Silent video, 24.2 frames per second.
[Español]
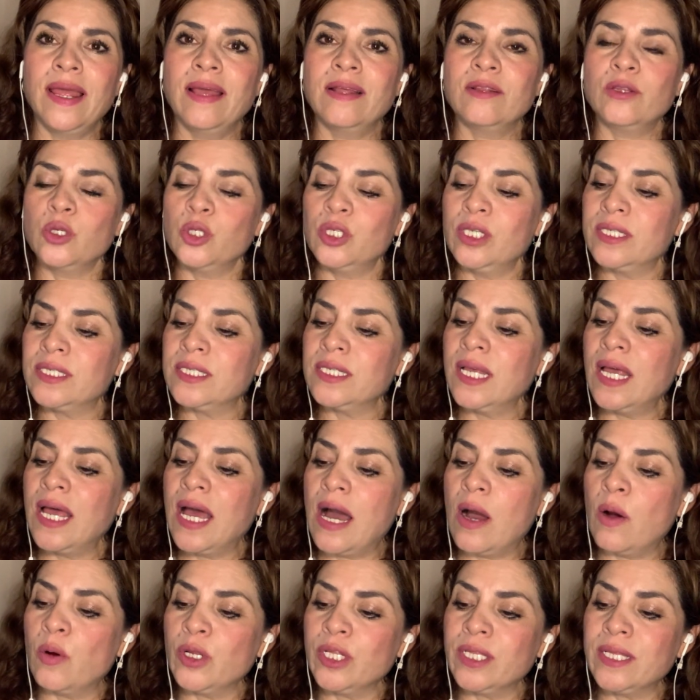Entonces,
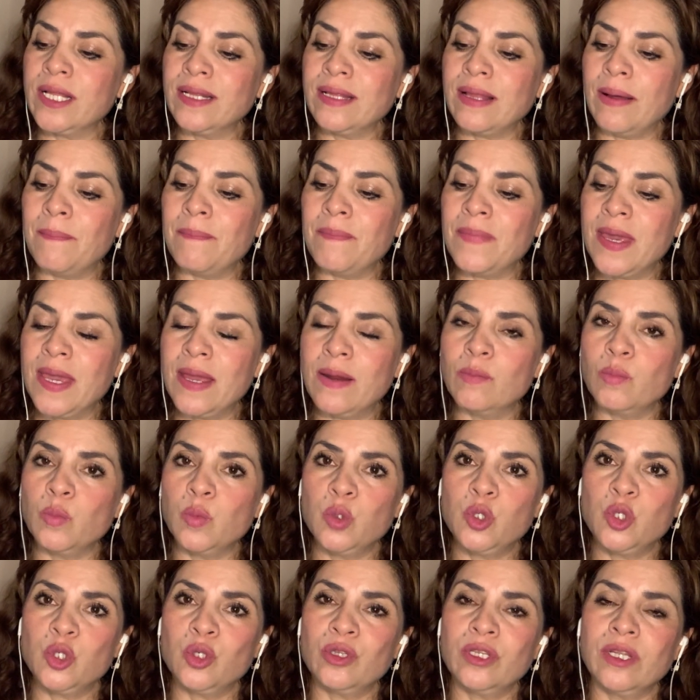ahorita también
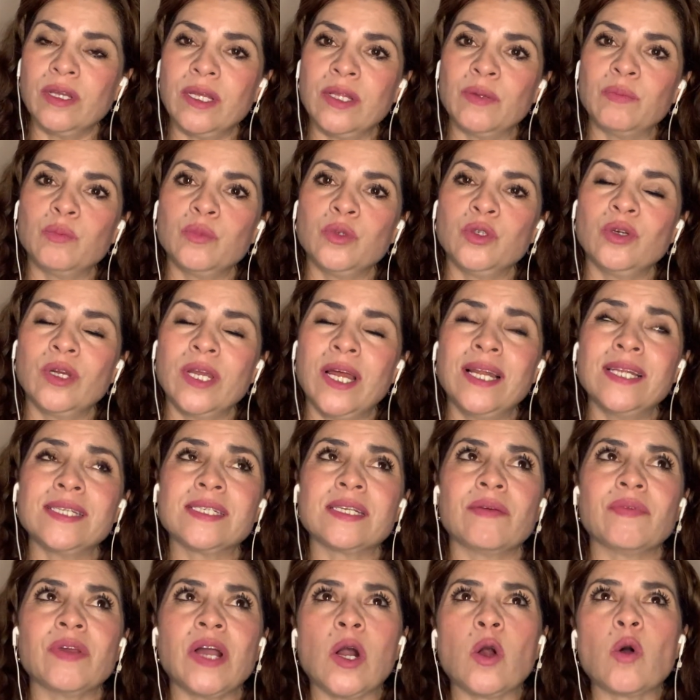mucho, yo ya les
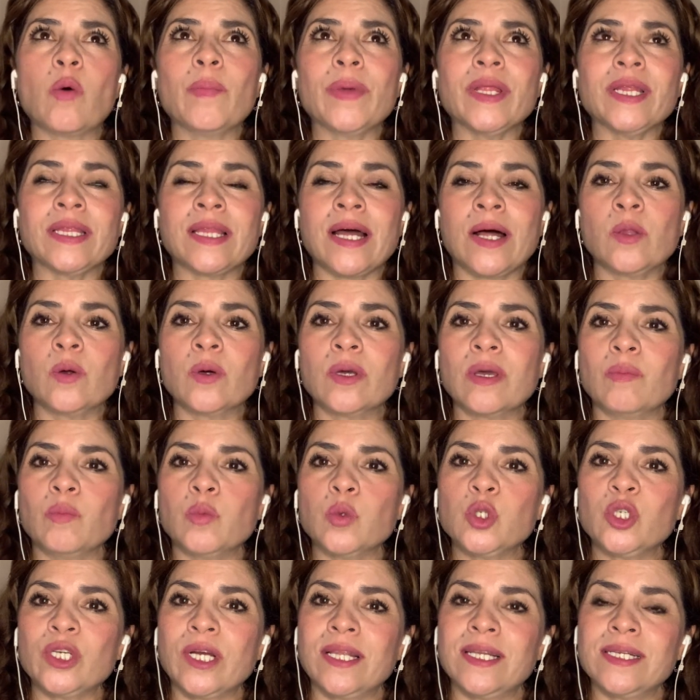había comentado que
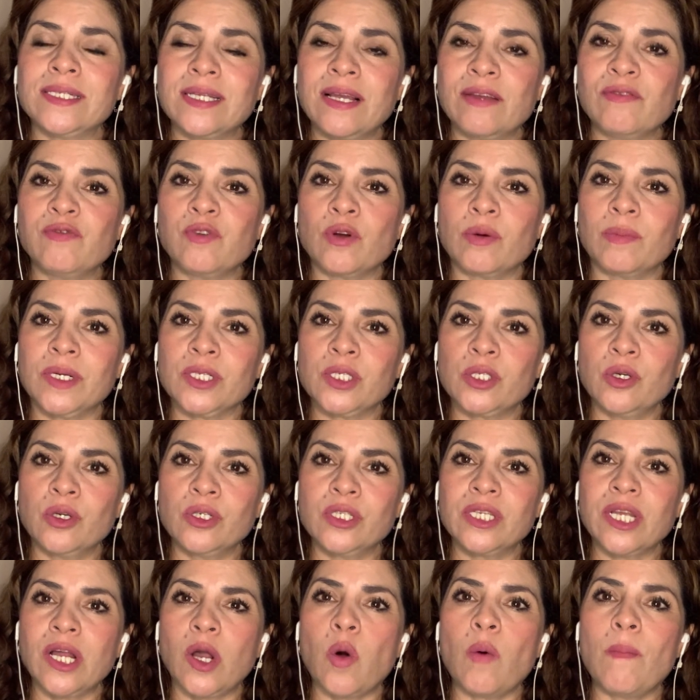mucha de esa información
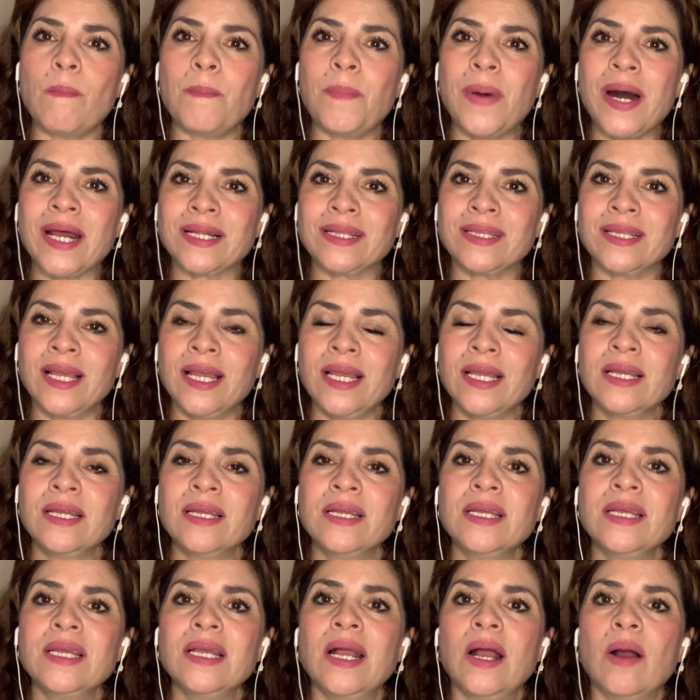se comparte
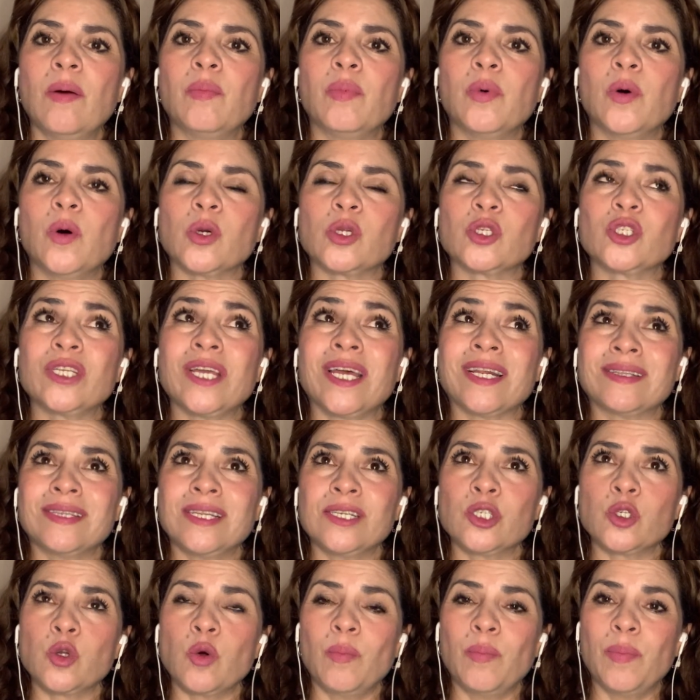por
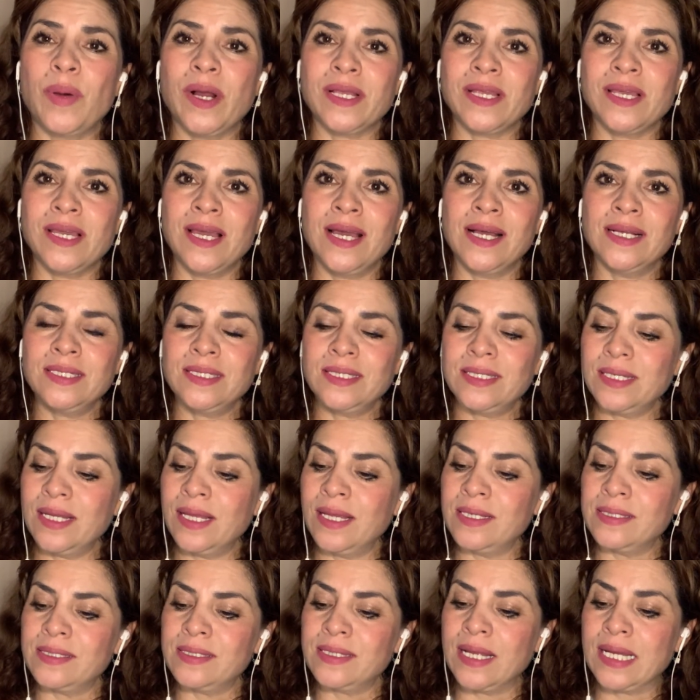ciertas compañías
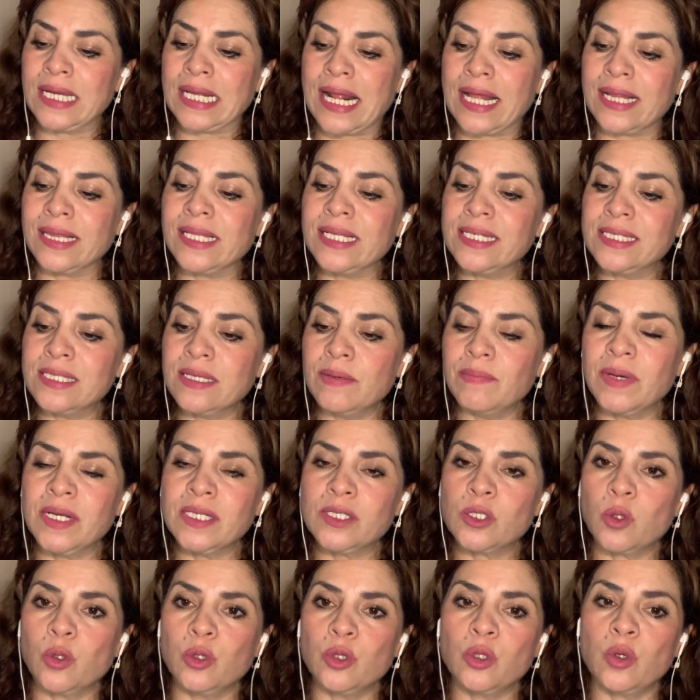este,
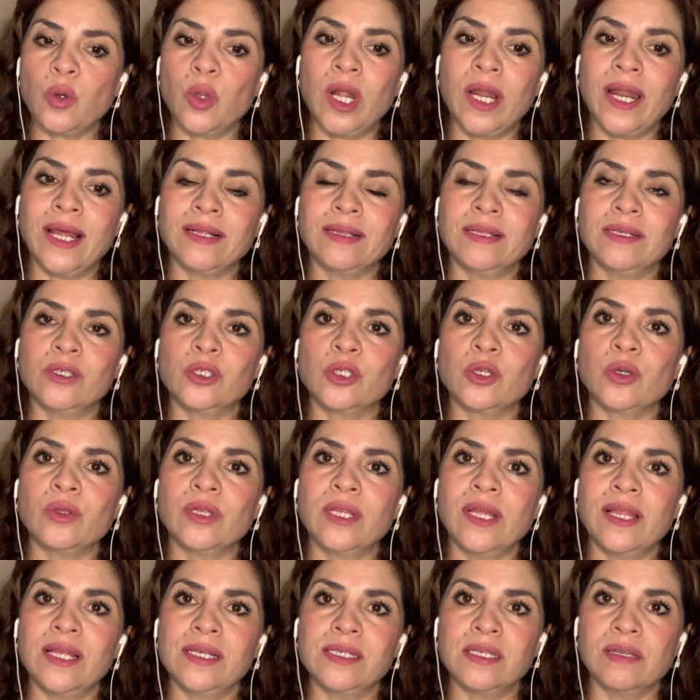grandísimas con toda la intención
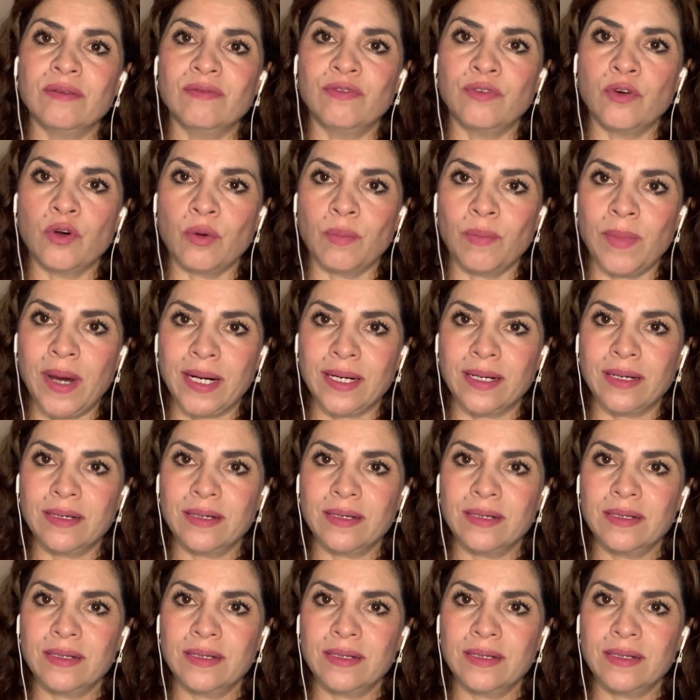de desinformar.